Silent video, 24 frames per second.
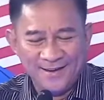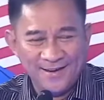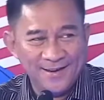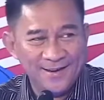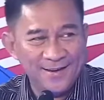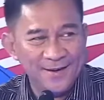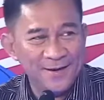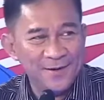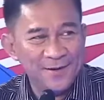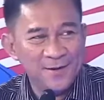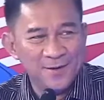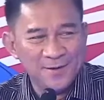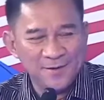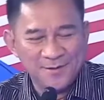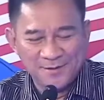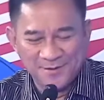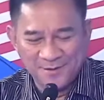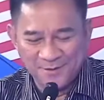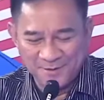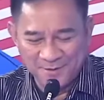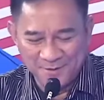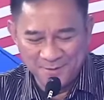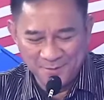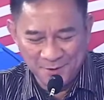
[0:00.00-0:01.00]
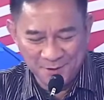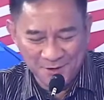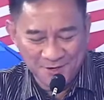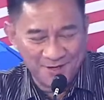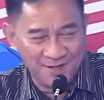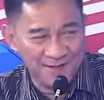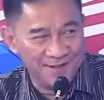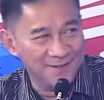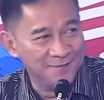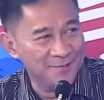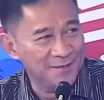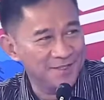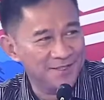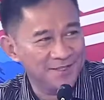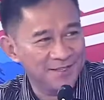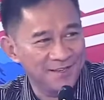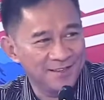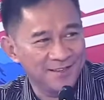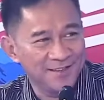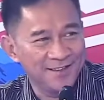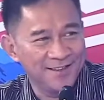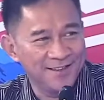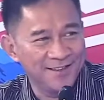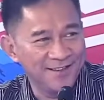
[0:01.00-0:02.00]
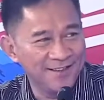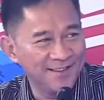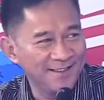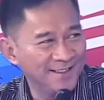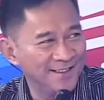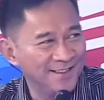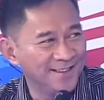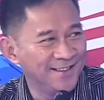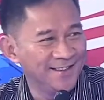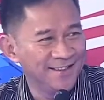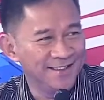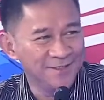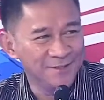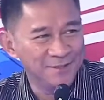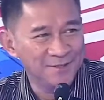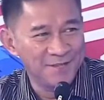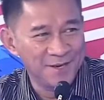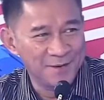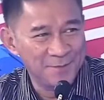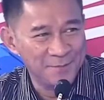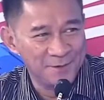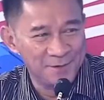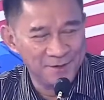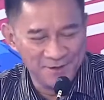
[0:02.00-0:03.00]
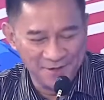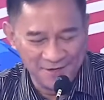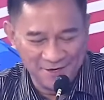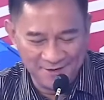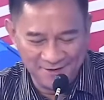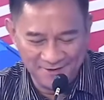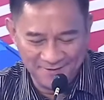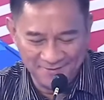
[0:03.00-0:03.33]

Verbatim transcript: Bobby. Good morning, Cheryl and uh, Yusek Boy.